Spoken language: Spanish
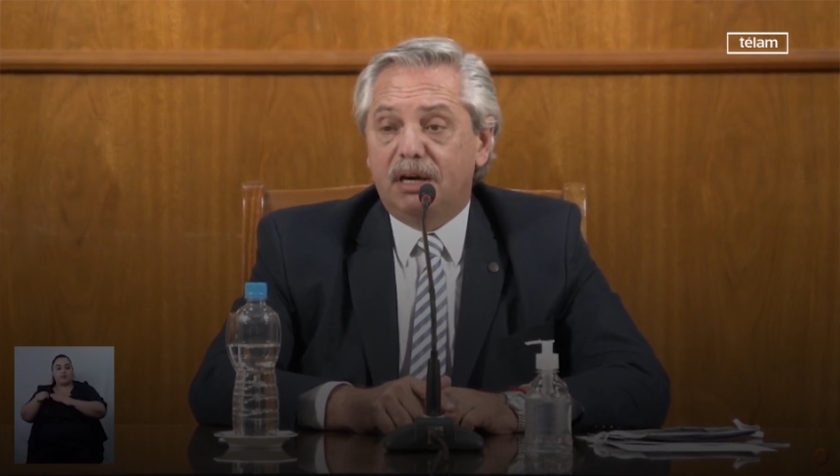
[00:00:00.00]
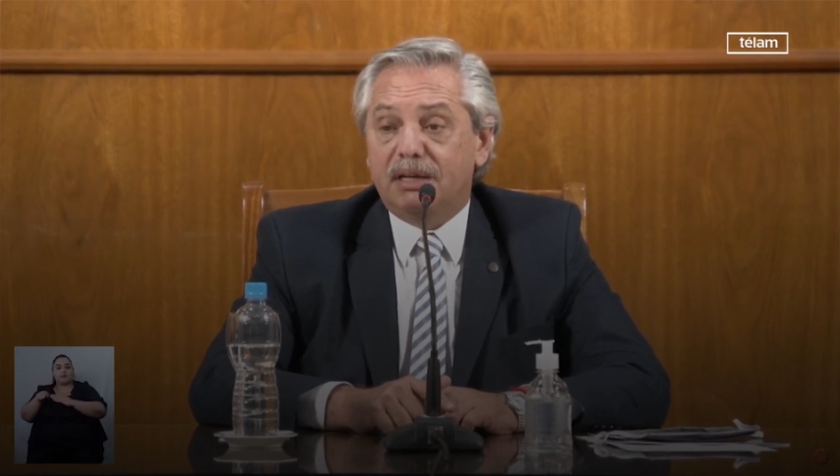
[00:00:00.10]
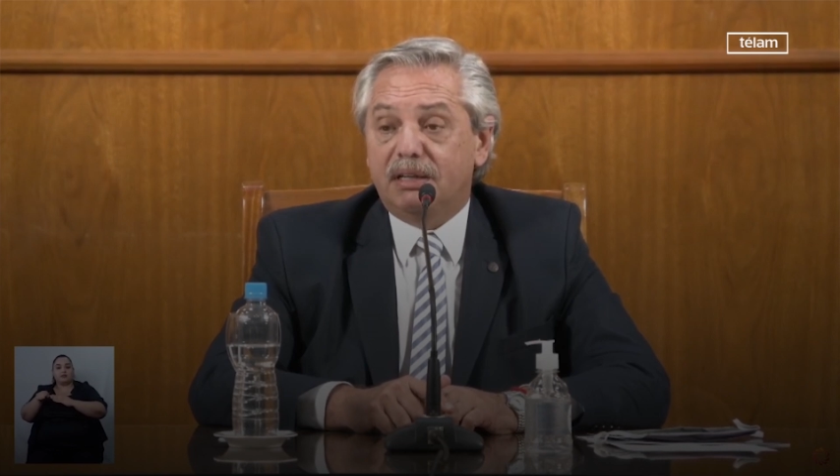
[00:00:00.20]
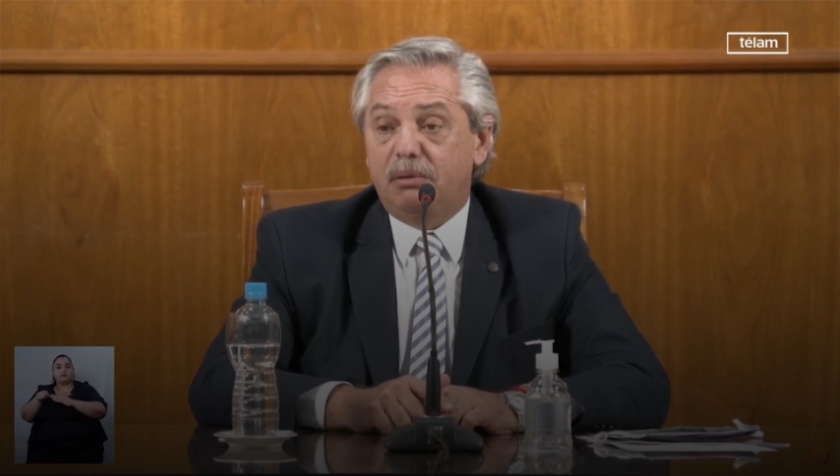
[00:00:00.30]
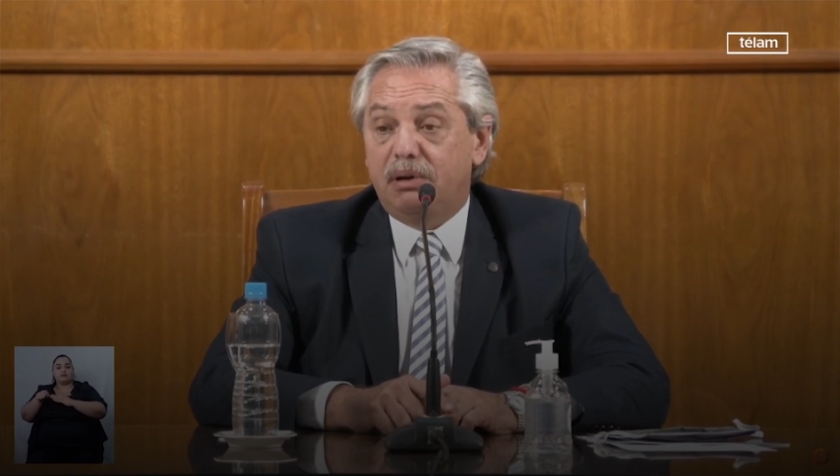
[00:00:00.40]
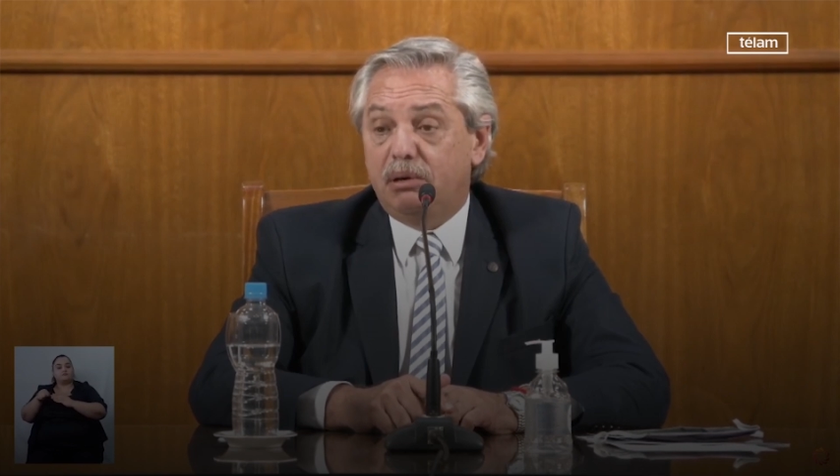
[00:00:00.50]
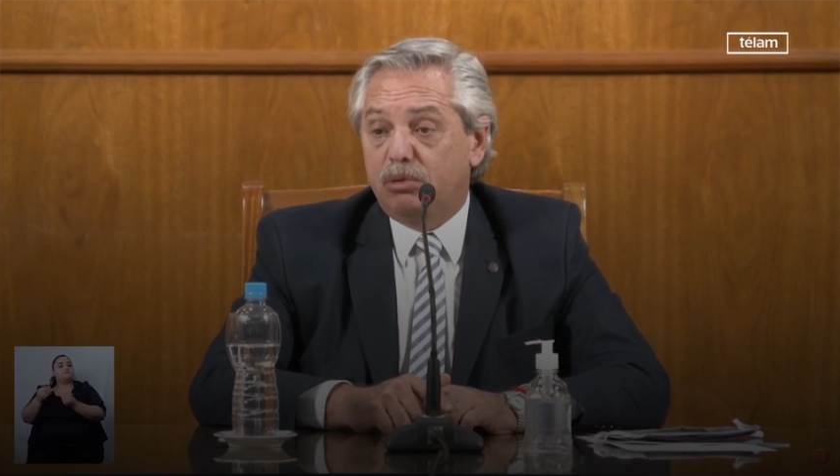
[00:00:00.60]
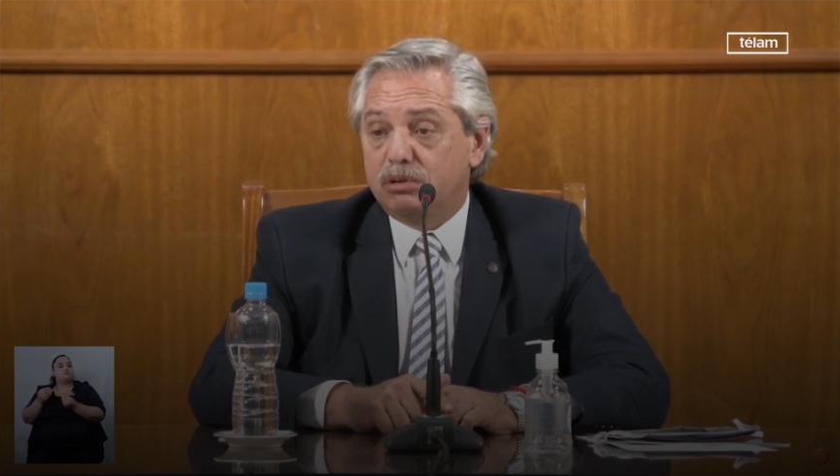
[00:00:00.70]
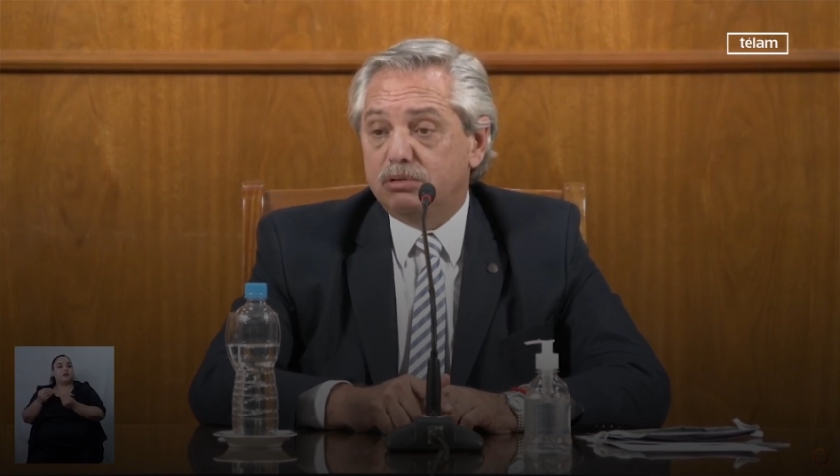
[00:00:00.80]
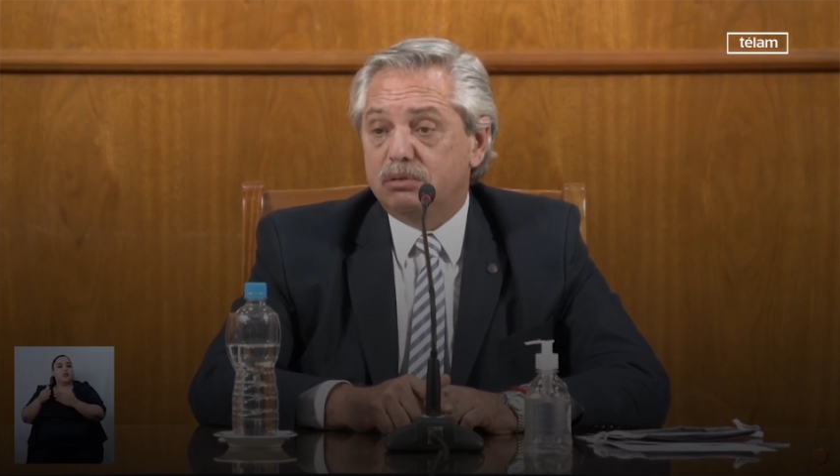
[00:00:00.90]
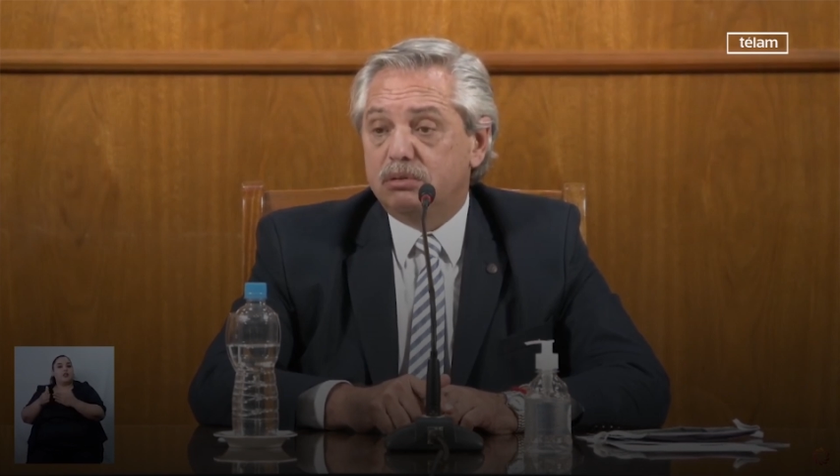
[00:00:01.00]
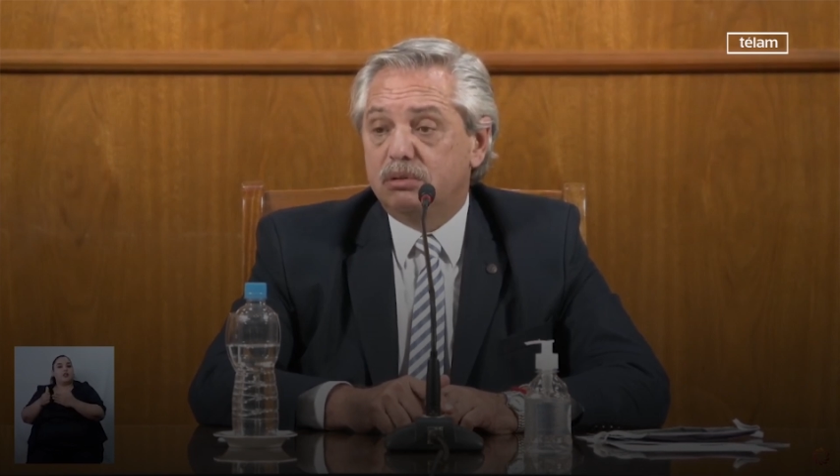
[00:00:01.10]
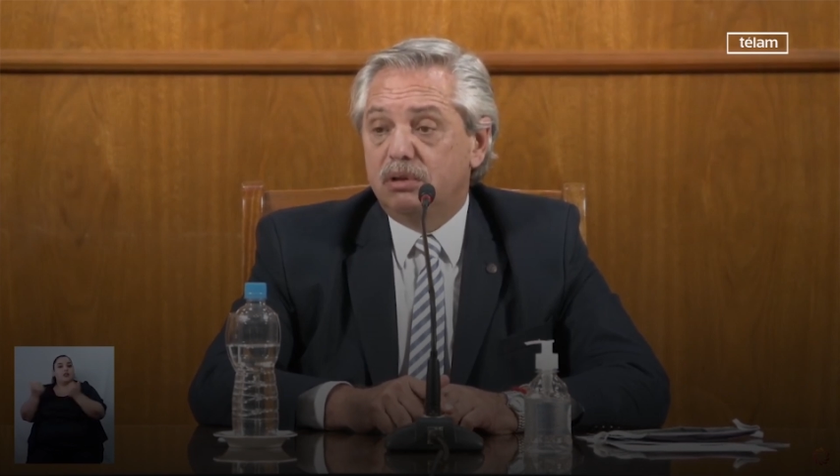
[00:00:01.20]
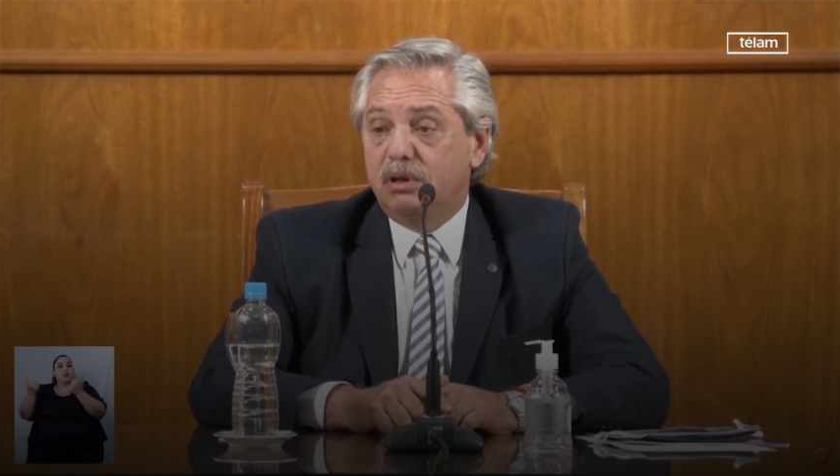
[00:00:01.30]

activemos